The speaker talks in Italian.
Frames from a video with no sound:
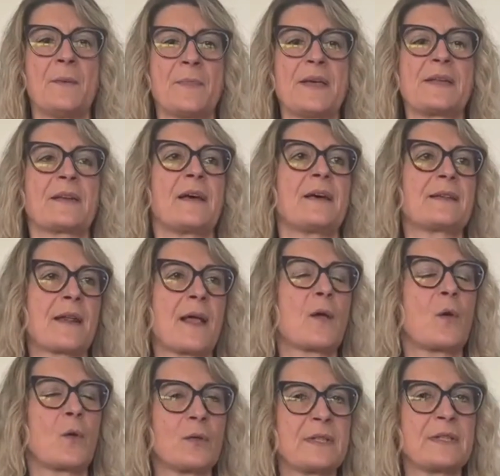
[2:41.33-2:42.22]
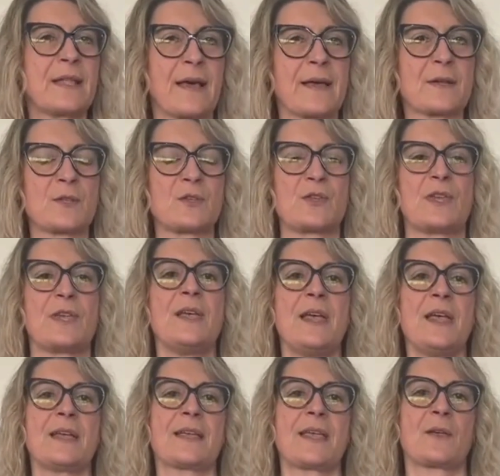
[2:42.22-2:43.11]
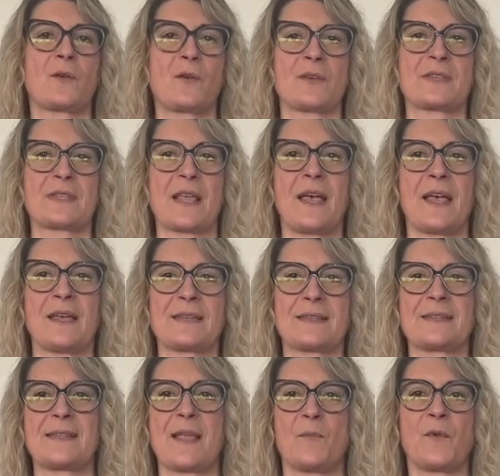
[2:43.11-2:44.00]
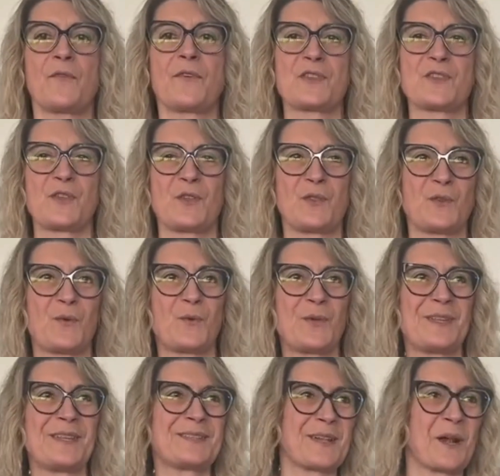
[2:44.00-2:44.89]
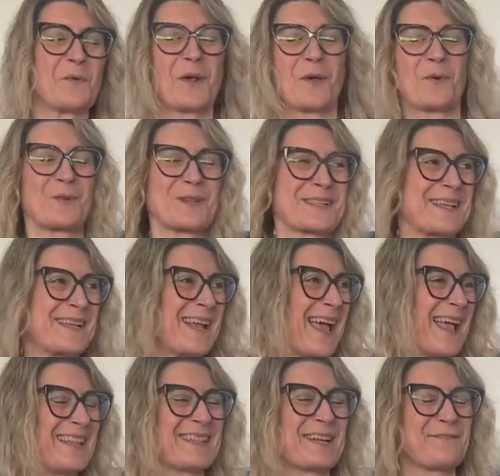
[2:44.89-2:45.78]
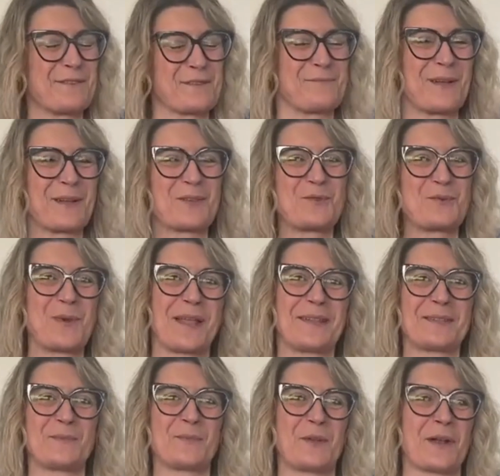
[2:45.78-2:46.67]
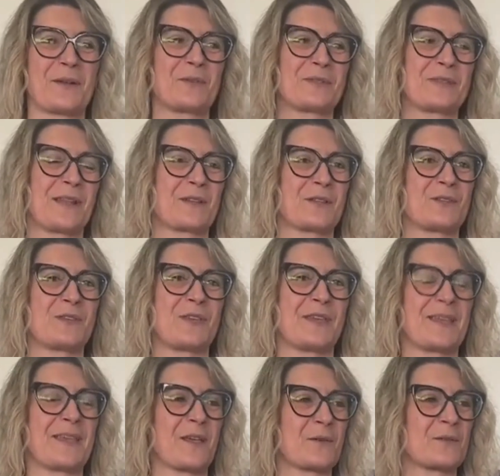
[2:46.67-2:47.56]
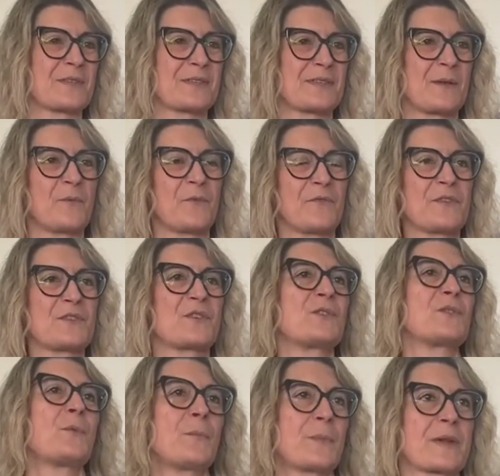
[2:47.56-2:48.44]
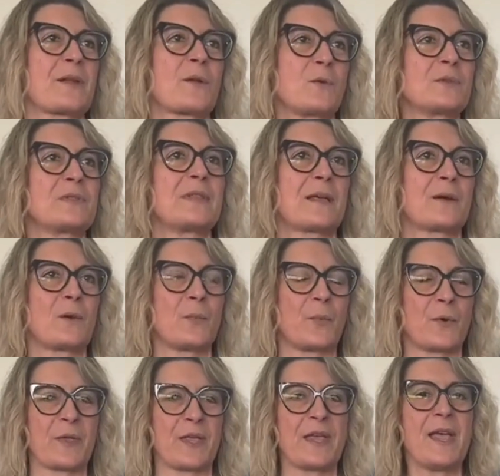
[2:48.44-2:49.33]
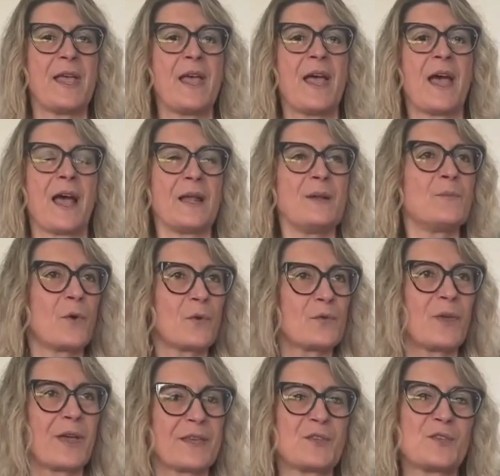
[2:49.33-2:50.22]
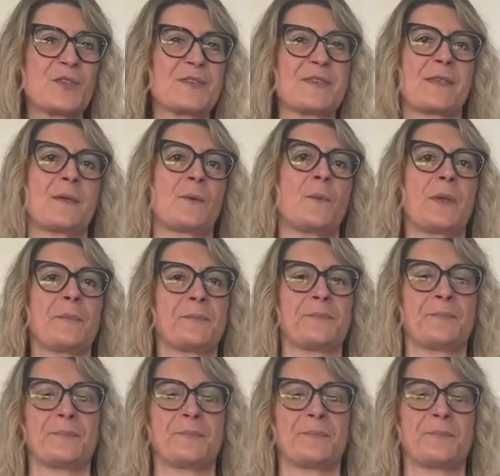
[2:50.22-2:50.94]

per raccontarci che cosa stiamo facendo, quindi tra una corsa e l'altra, fermarci un attimo e raccontarci che cosa stiamo facendo per raccontarlo poi al mondo e a chi ci segue.